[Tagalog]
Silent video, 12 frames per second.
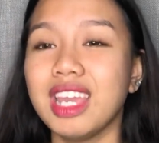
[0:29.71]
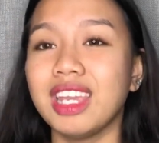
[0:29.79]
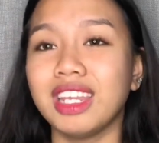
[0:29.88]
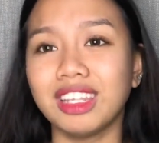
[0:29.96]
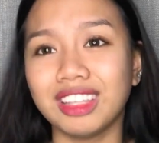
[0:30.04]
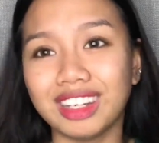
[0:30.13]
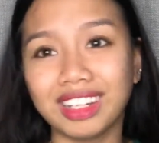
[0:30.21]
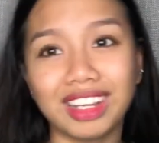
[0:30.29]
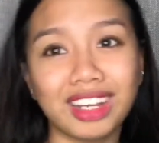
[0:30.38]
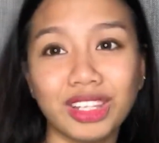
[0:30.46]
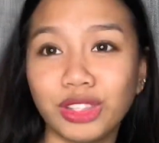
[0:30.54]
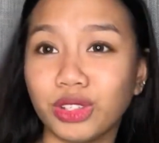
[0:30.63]
hindi talaga
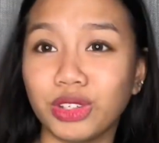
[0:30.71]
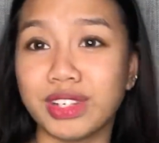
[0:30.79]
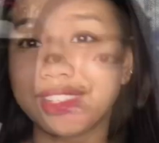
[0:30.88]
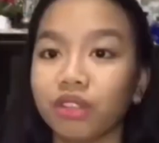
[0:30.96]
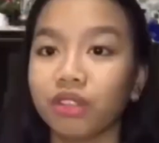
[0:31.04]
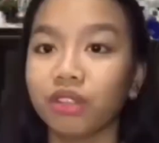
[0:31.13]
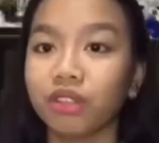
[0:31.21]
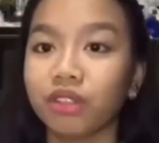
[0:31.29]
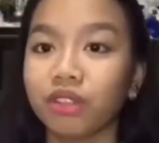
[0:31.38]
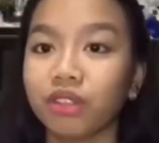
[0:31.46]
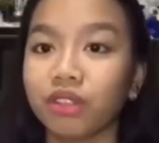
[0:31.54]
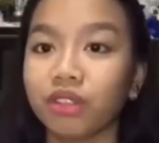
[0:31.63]
ganito yung setup
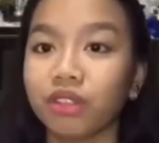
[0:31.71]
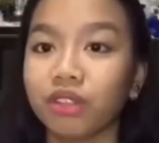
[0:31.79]
ko.